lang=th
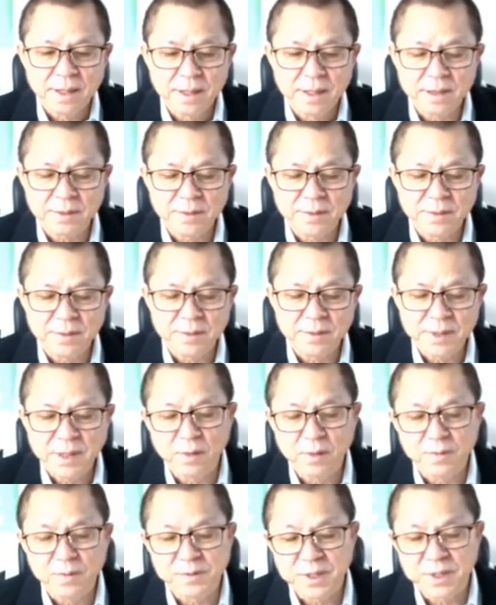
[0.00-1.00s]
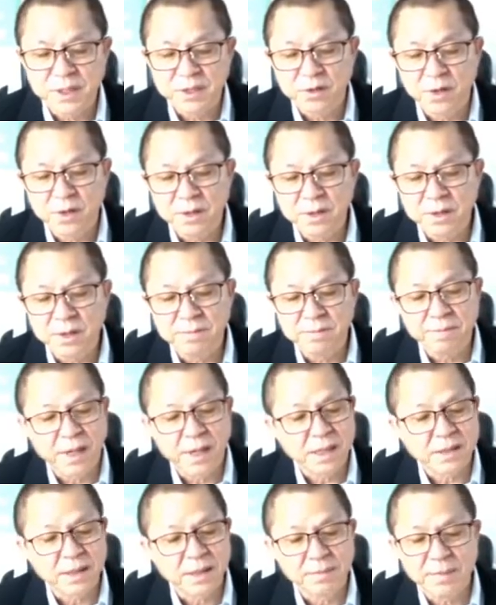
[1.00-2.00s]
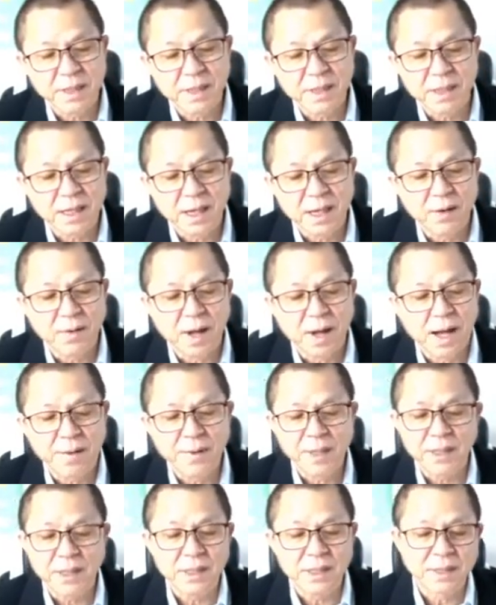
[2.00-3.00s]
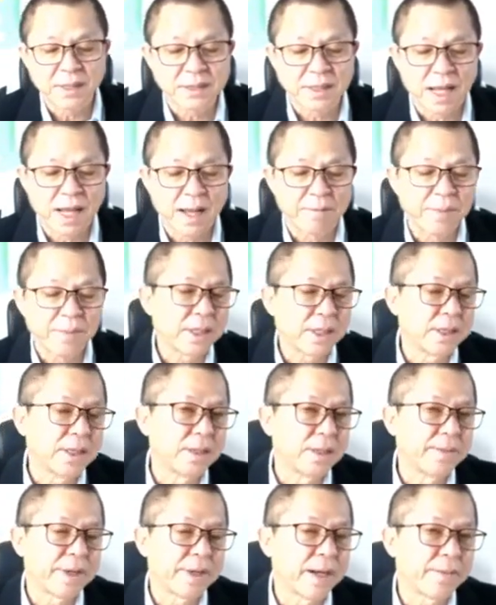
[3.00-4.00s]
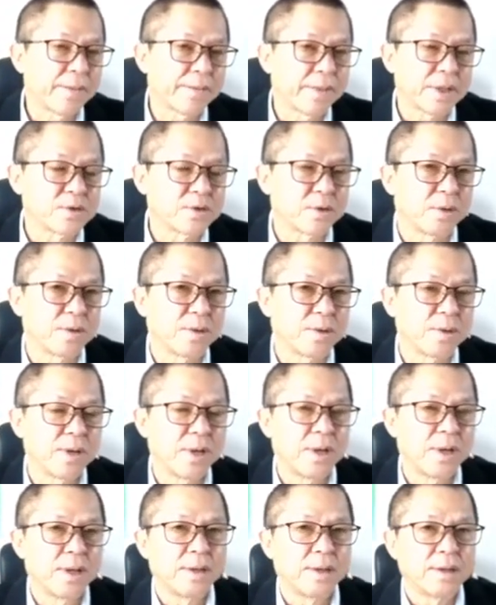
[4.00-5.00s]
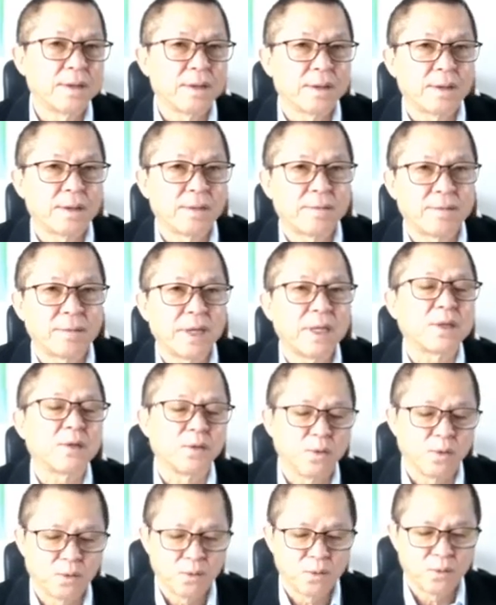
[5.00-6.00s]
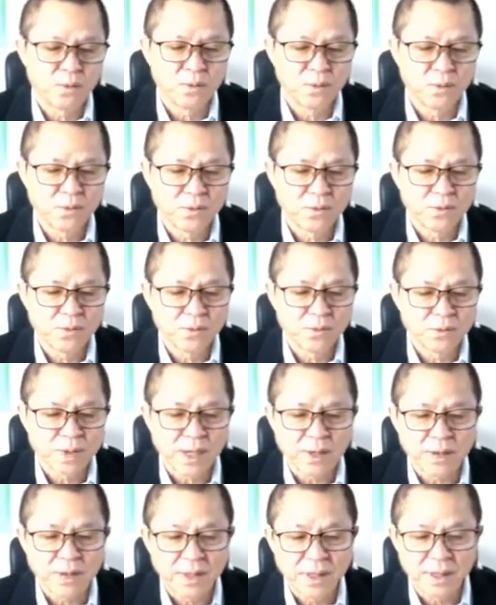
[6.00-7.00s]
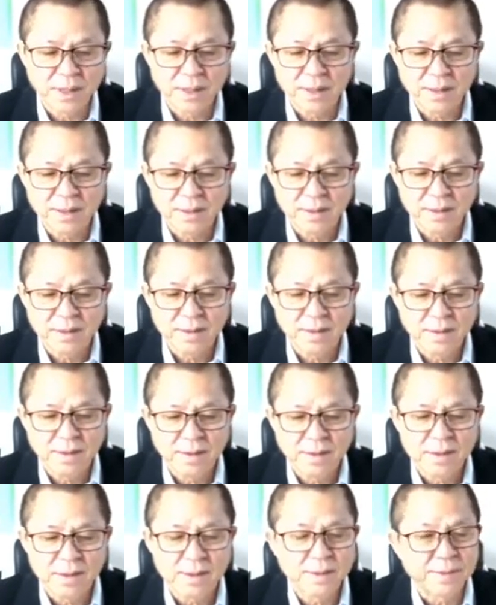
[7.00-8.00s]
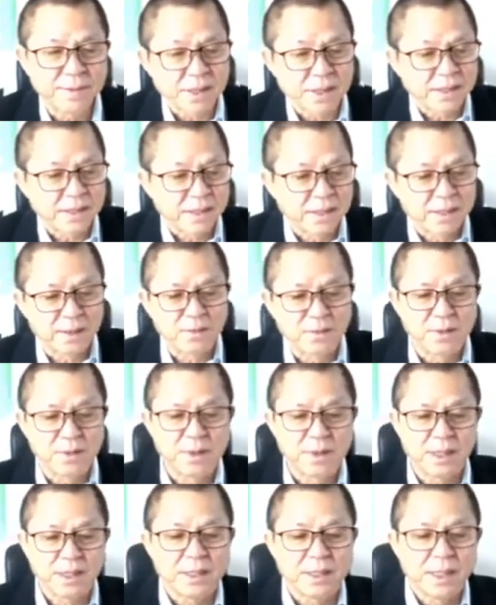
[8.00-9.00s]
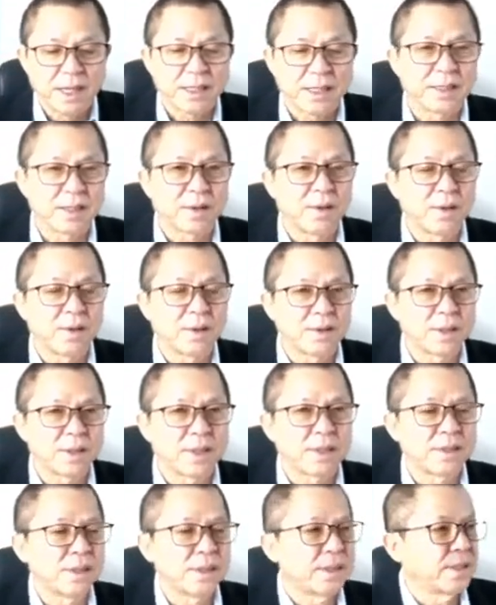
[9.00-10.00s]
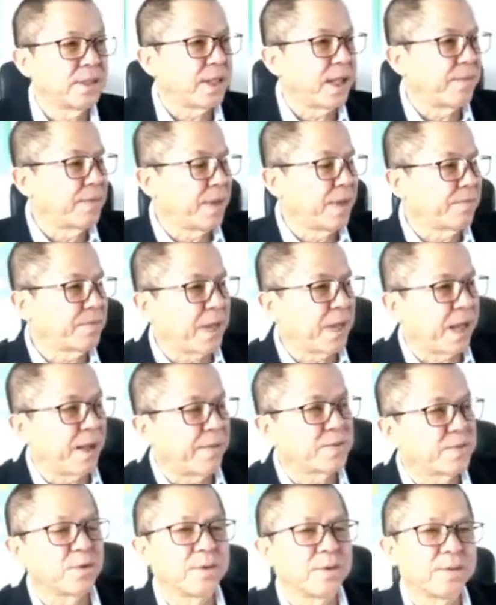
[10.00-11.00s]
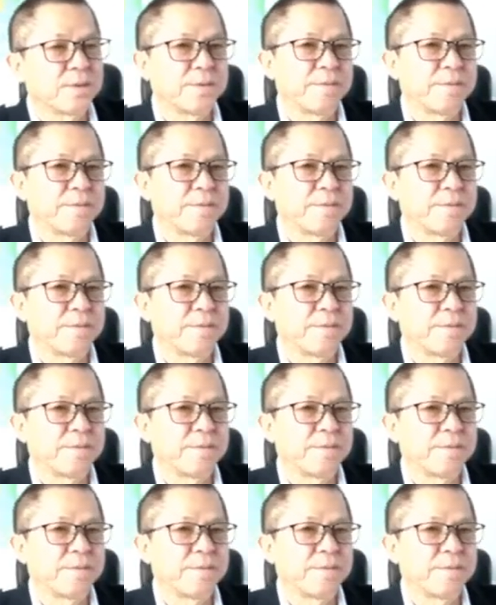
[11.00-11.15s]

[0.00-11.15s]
ทำท่าจะตายกระดกลุกขึ้นมาเลยไม่ตายดีกว่าแย่เลยนะครับเพิ่มอีก1,000ทานเทินที่จะผงจะเผาหมดเลยครับมันขึ้นหมดอ่ะ